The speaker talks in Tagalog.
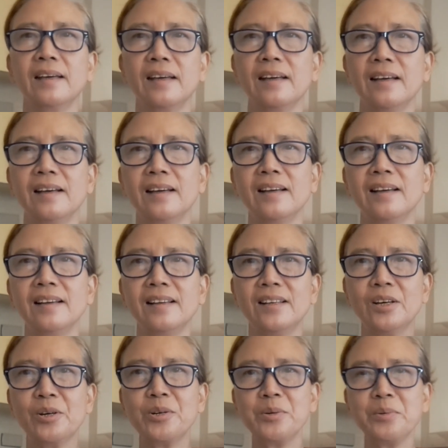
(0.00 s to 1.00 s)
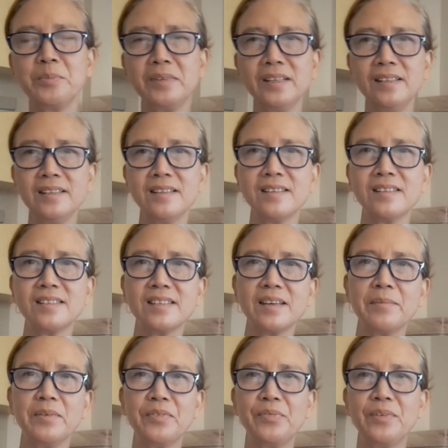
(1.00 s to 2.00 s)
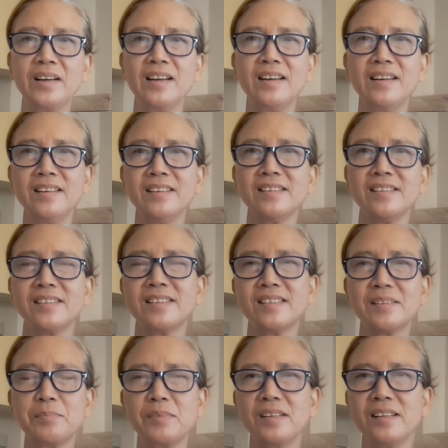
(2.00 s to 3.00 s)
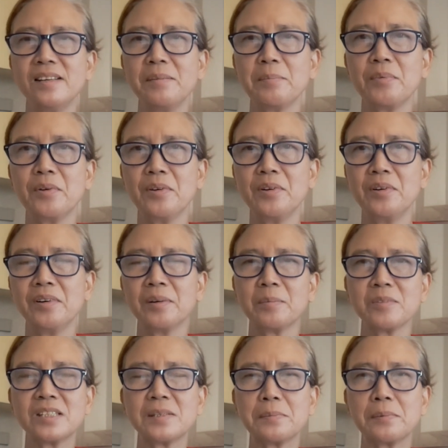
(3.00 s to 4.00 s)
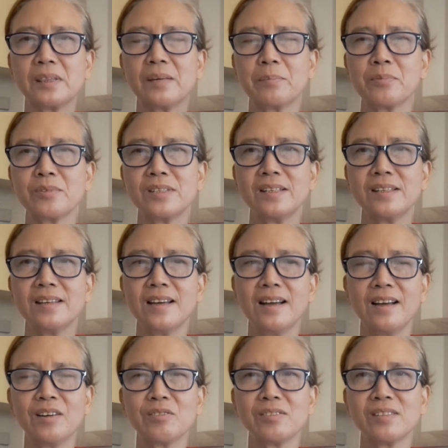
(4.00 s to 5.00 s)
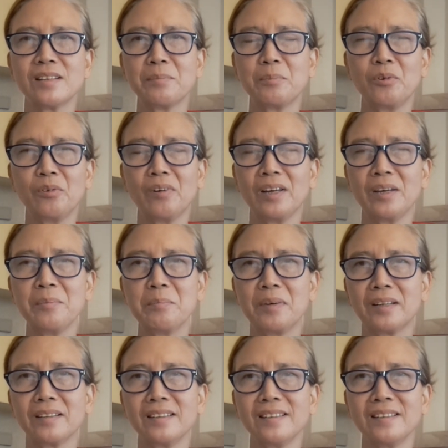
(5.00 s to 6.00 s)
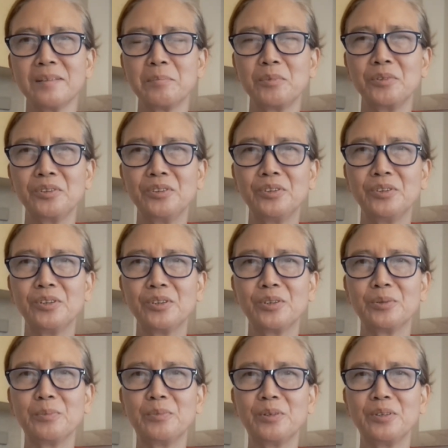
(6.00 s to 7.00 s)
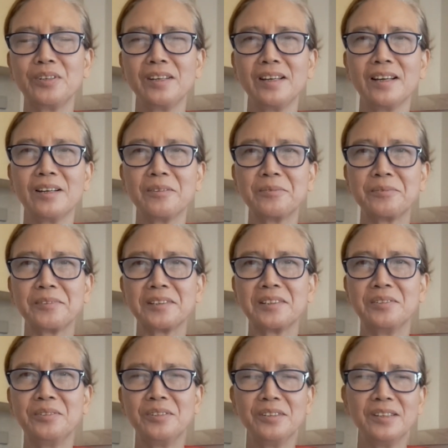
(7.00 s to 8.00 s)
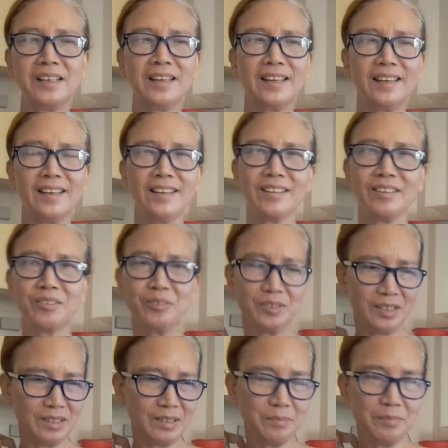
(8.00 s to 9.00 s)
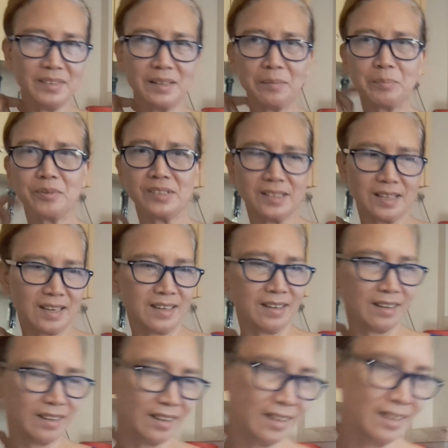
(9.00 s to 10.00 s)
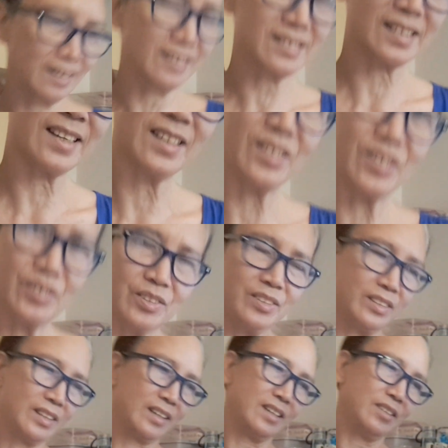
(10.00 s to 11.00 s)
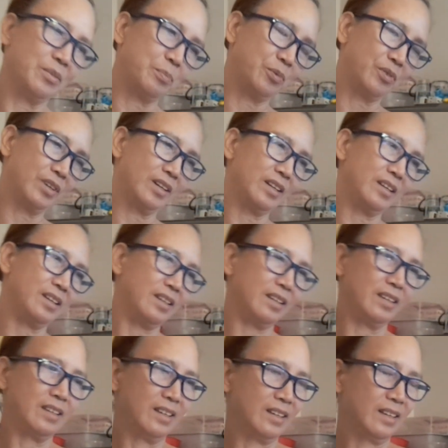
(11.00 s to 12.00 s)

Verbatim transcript: Hello, Millings TV fan! Isis Willing po. Kumusta po sila? Kung saan po kayong parte ng mundo? Good morning, afternoon, and good evening po sa, uh, sa inyo. Tayo po ay